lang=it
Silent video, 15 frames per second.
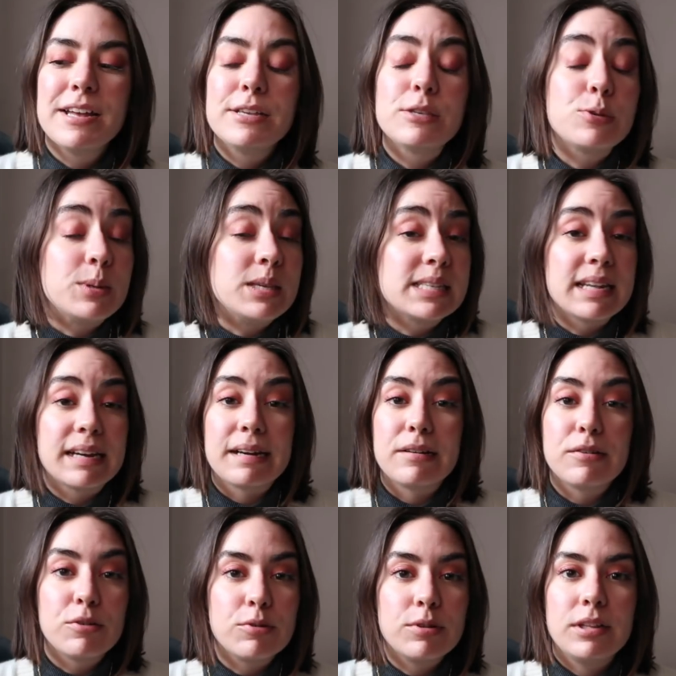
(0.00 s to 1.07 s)
su
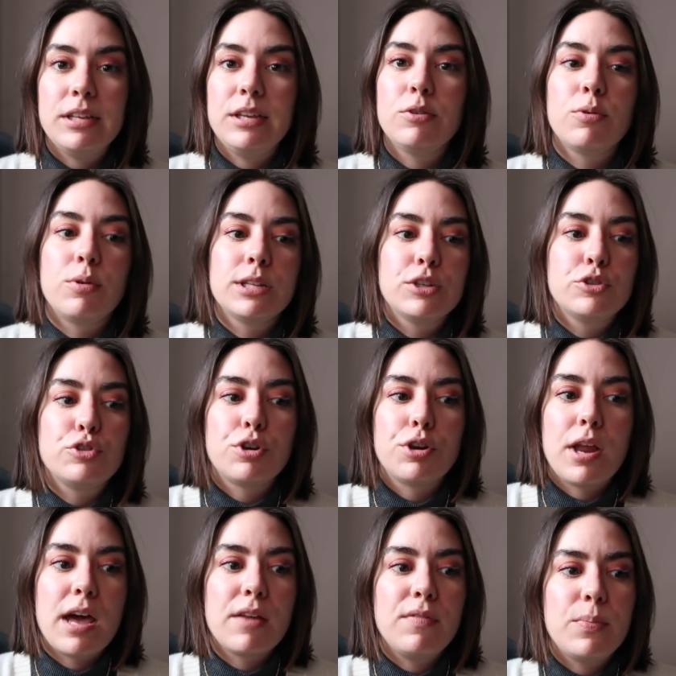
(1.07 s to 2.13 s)
Instagram continuo ad
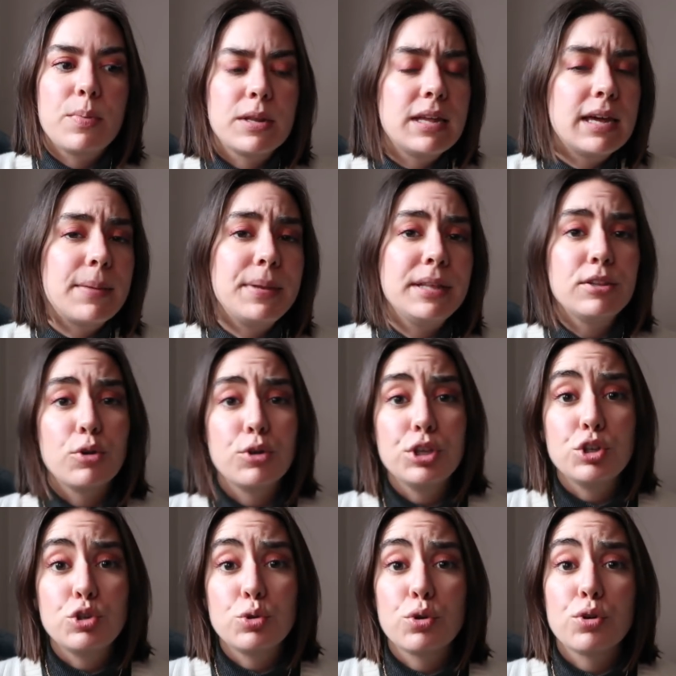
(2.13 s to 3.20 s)
aggiornarvi praticamente
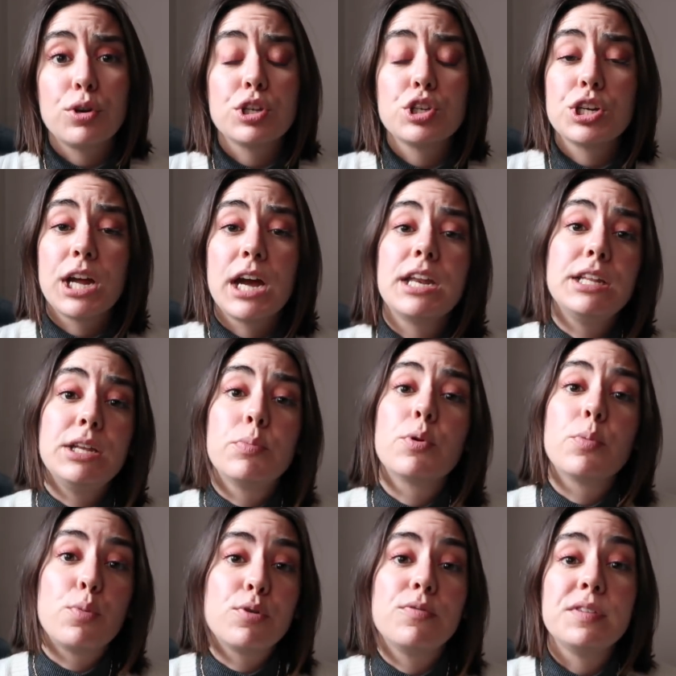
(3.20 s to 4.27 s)
ogni giorno e a cercare di
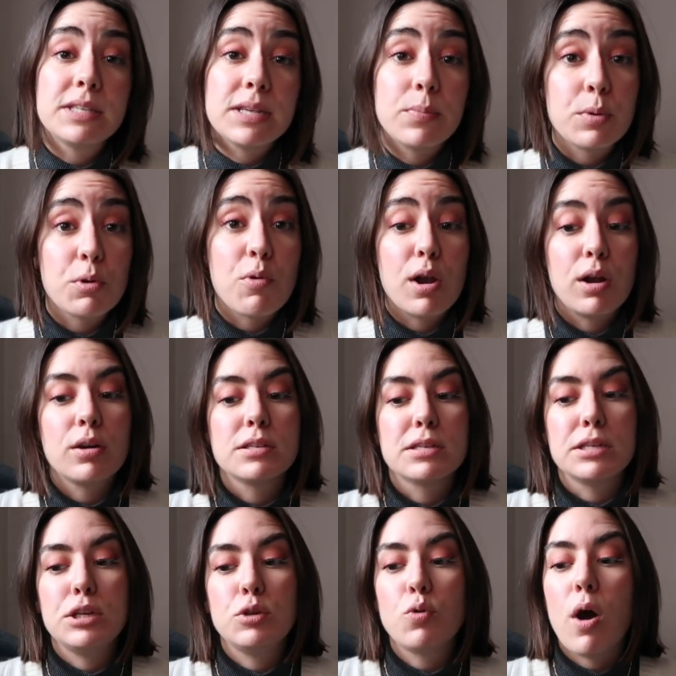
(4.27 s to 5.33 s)
proporvi sempre
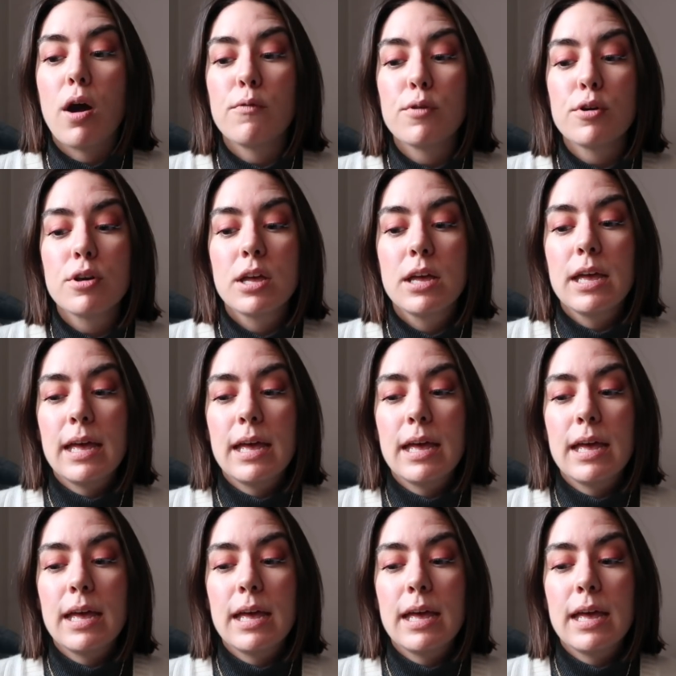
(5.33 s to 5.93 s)
qualcosa di nuovo